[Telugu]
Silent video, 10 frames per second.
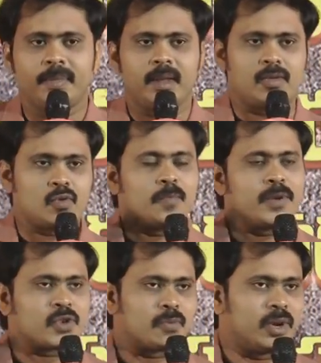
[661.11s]
నేను
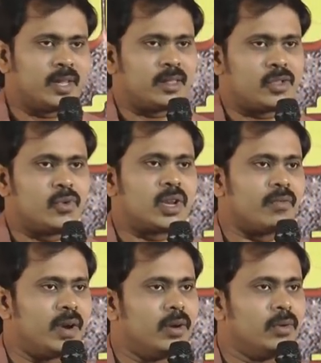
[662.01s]
చూపించబోయే
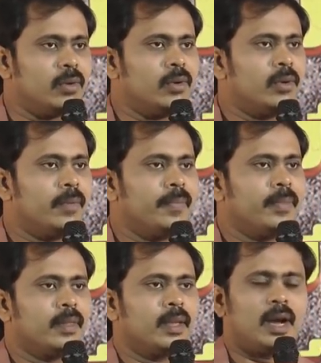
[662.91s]
చోటికి వెళ్ళు
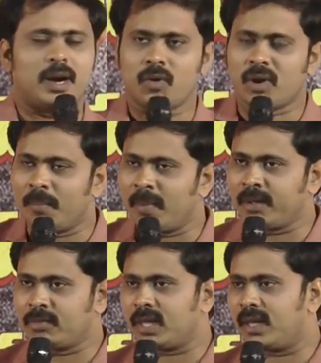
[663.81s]
అక్కడ ఒక
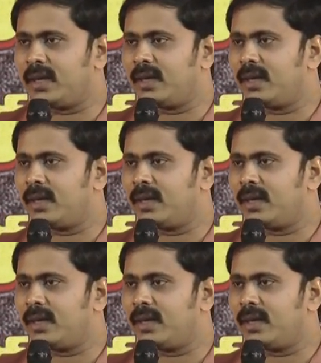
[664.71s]
అమ్మాయి ఉంది